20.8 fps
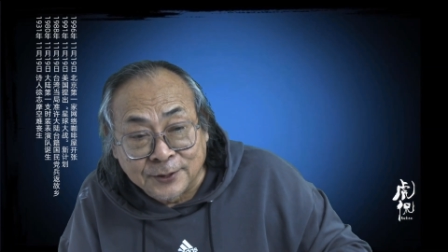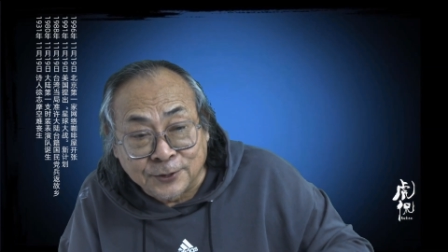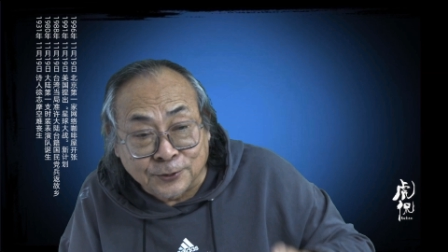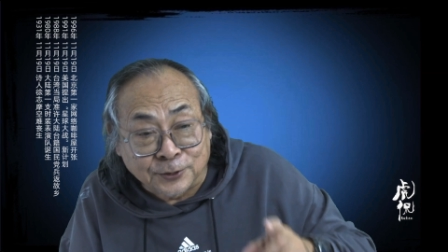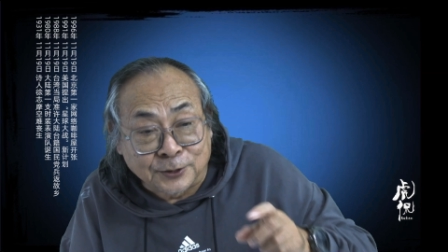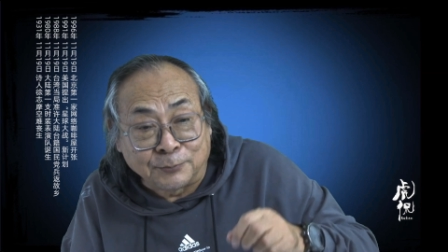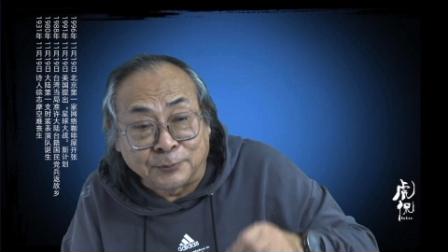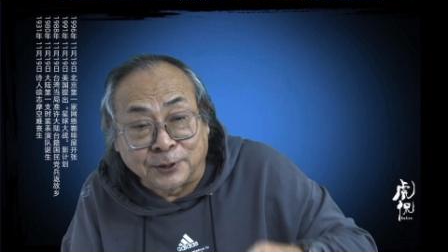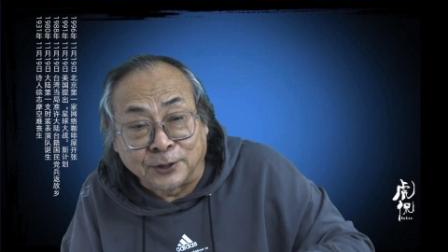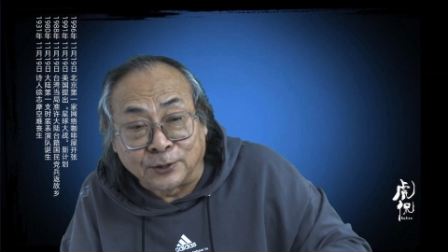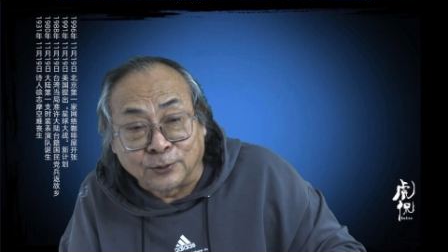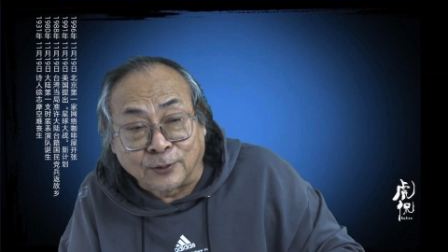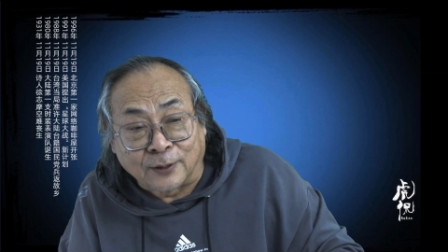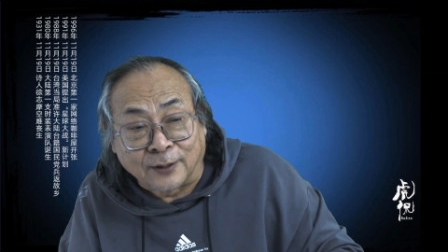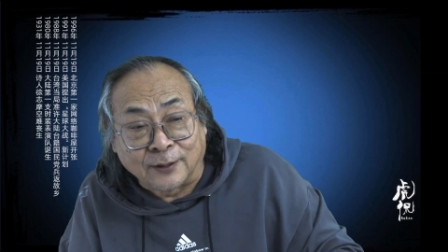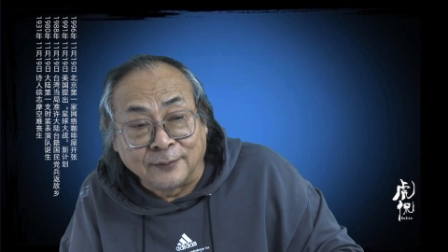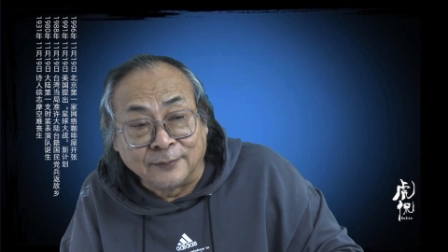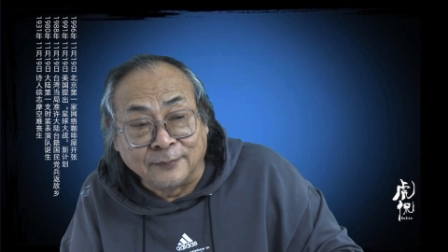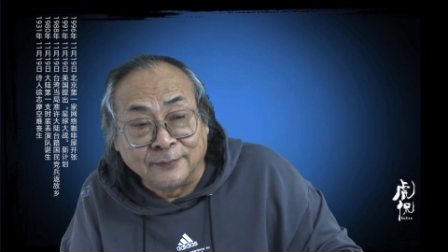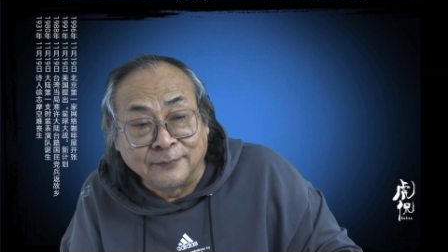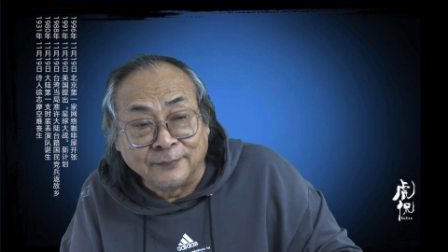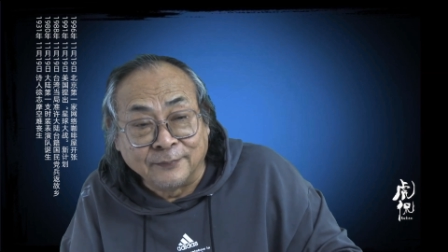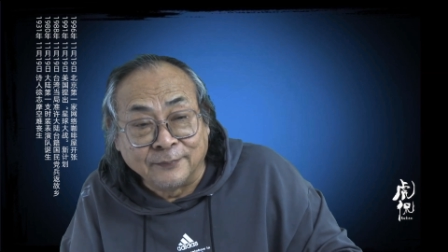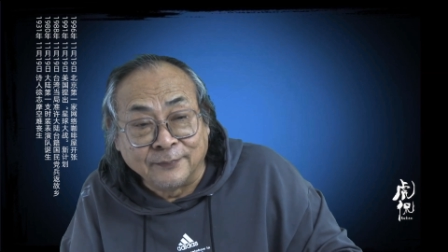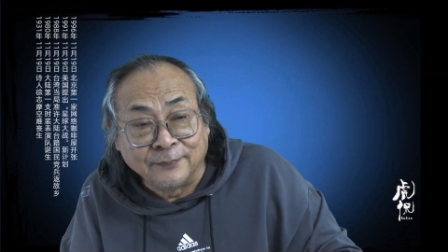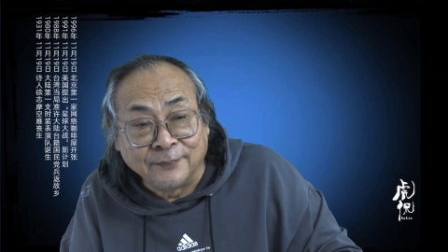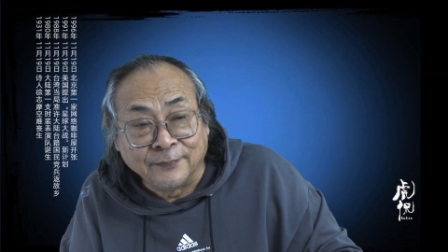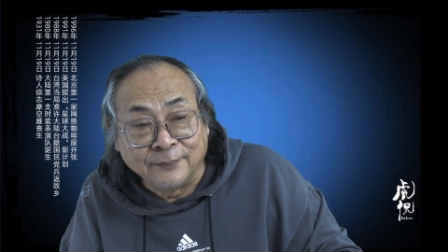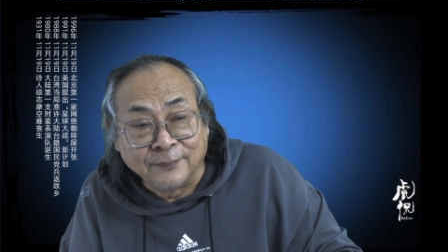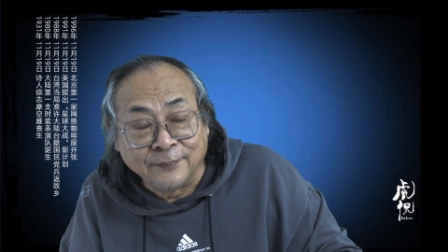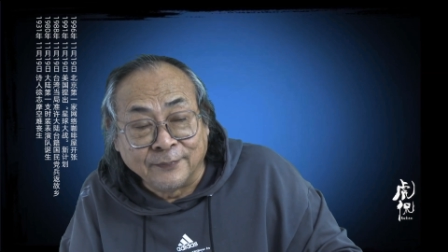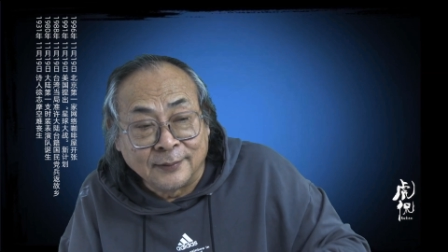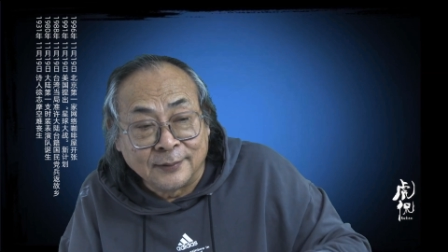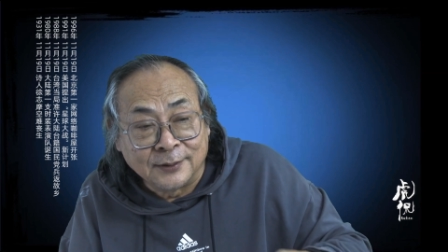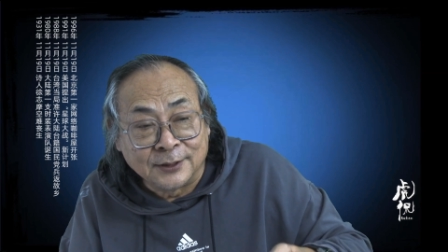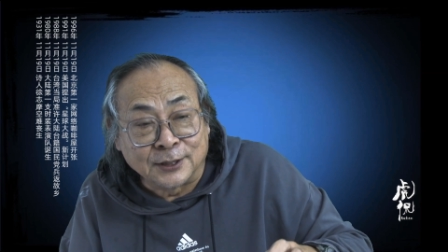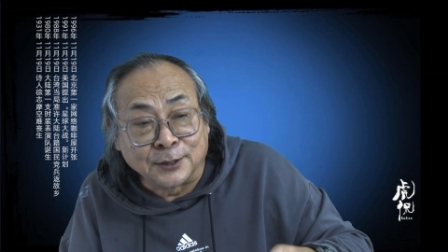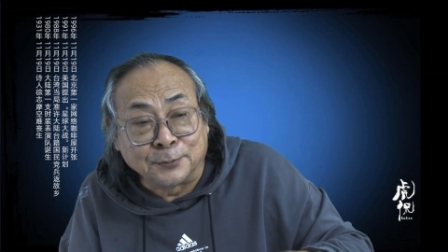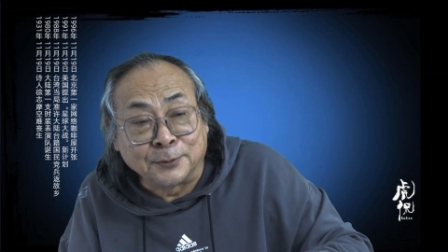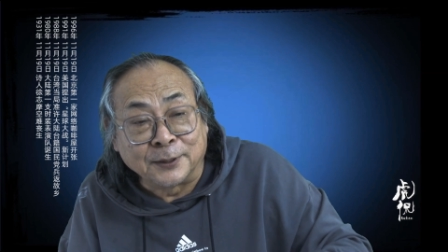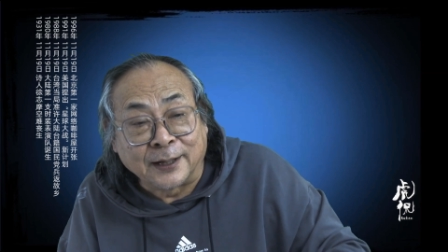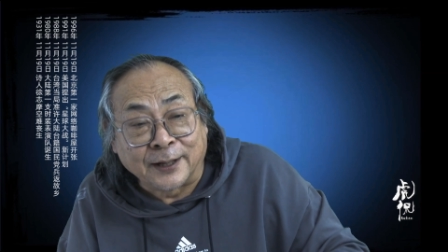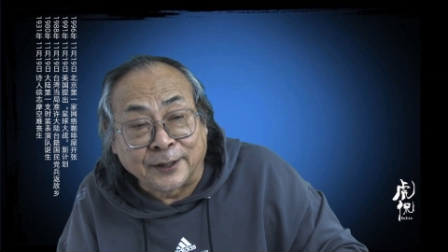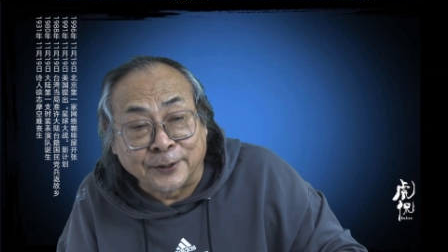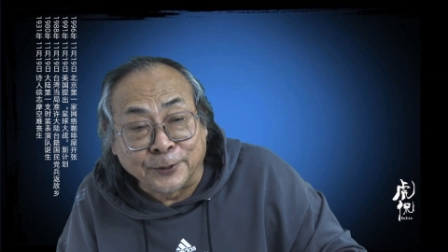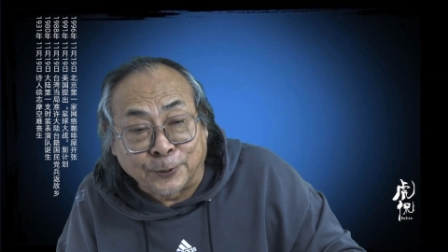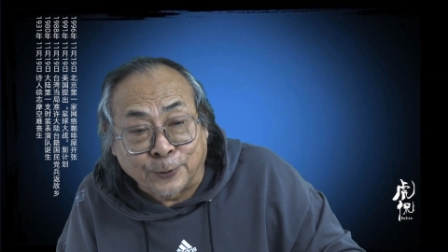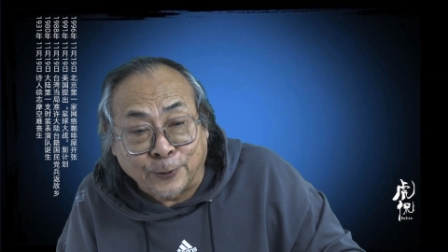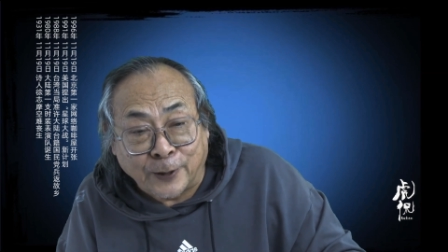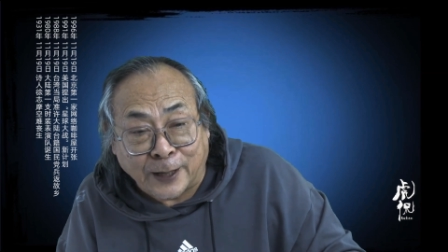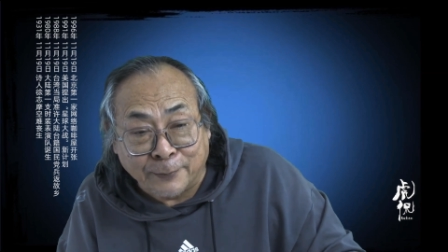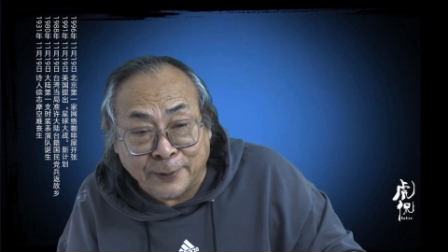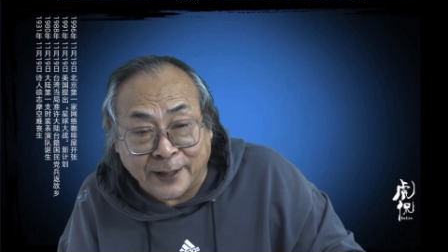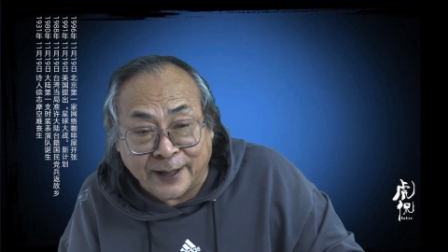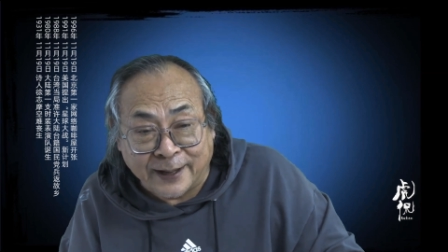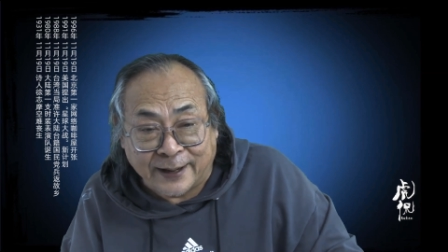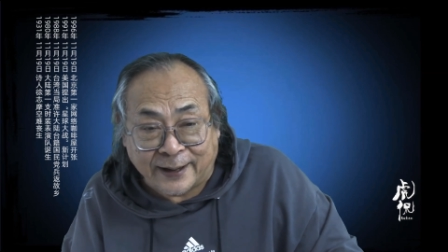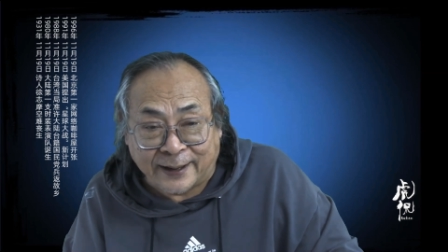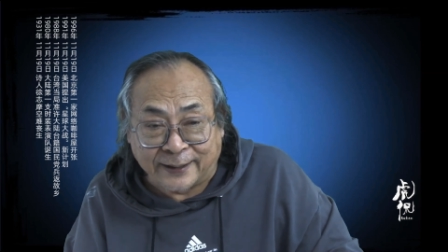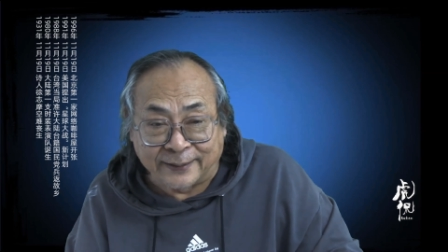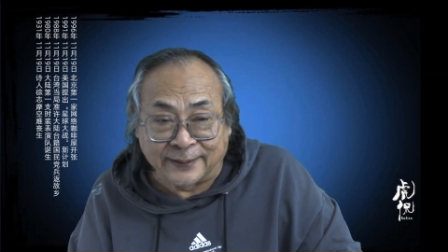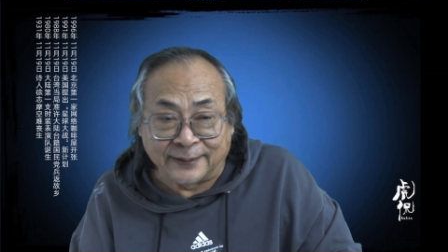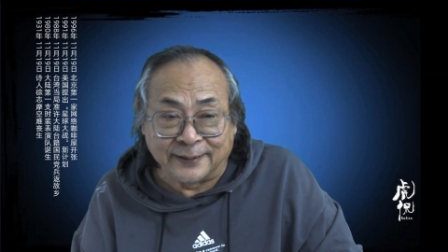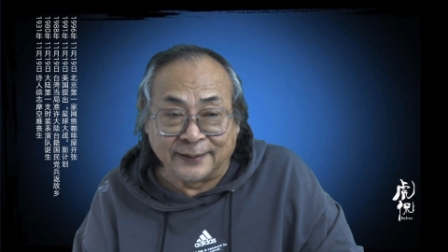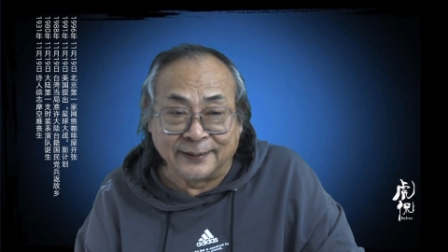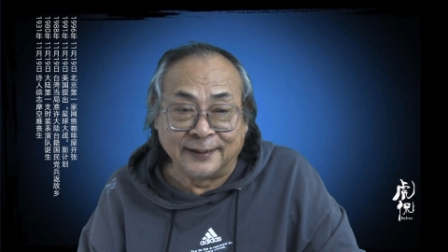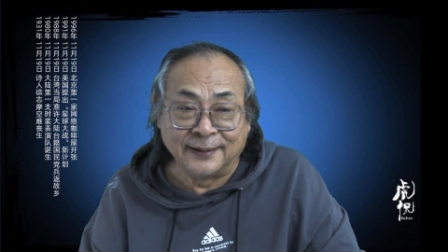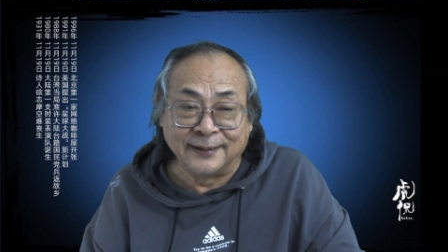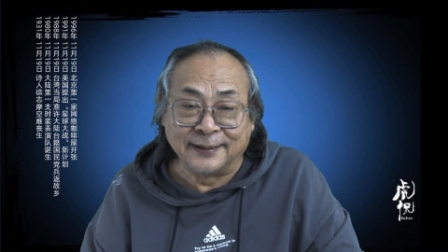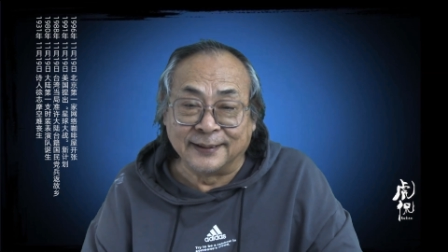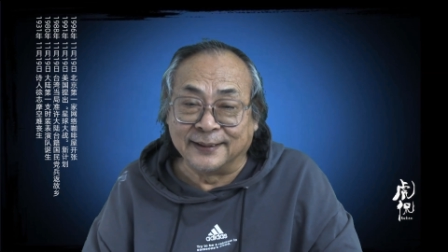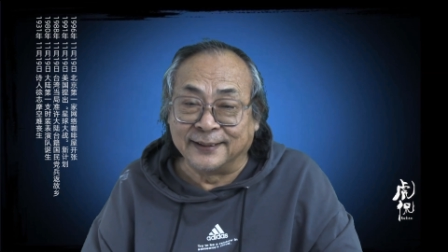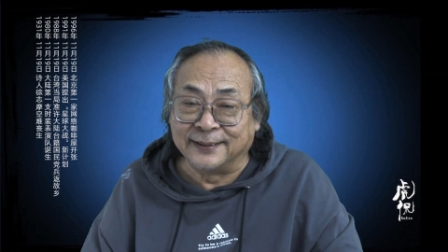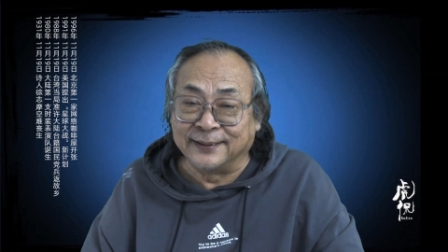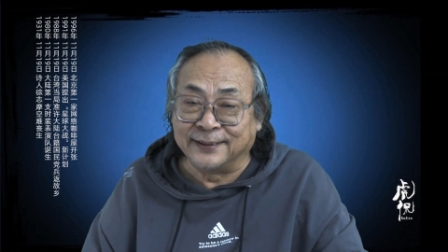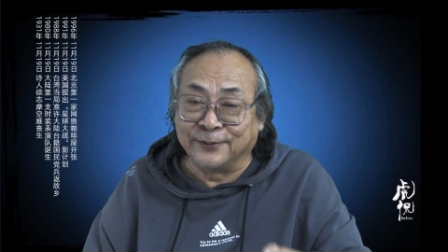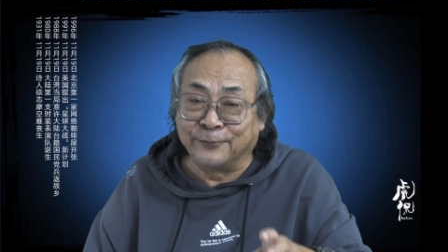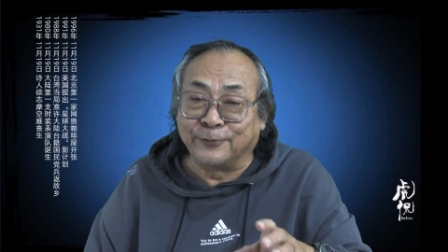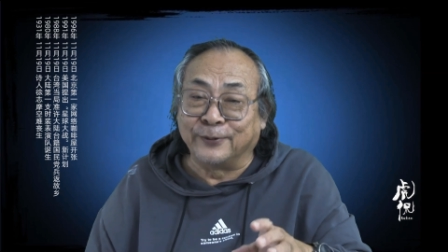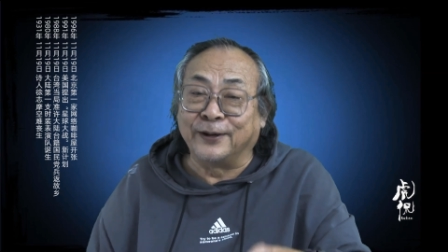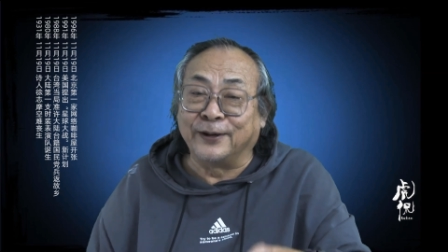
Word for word: 就这么一段是不是很有画面感呢？那